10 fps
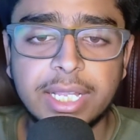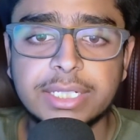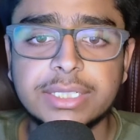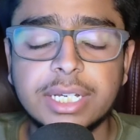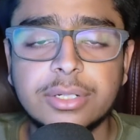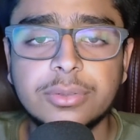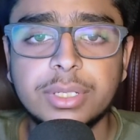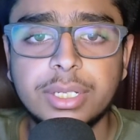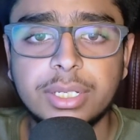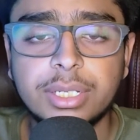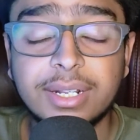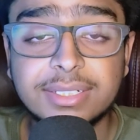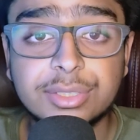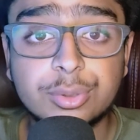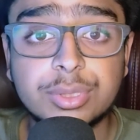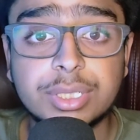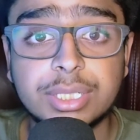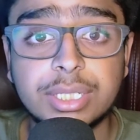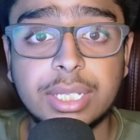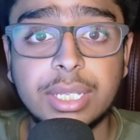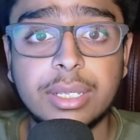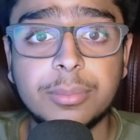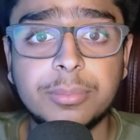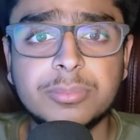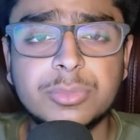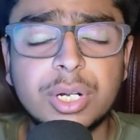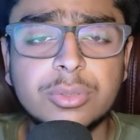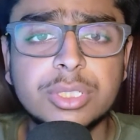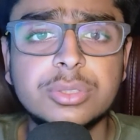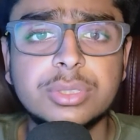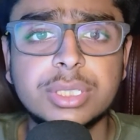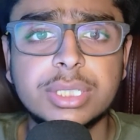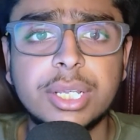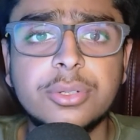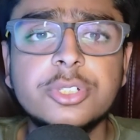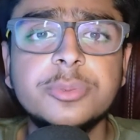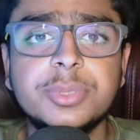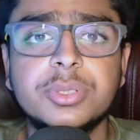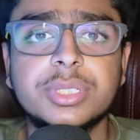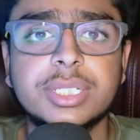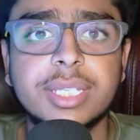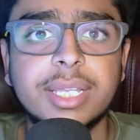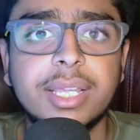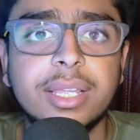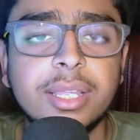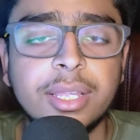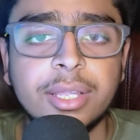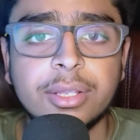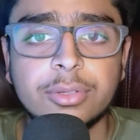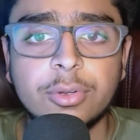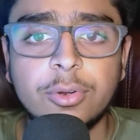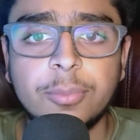या कोई ग्लासेस हो सकती हैं ट्राउज़र्स हो सकते हैं कुछ भी हो सकता है तो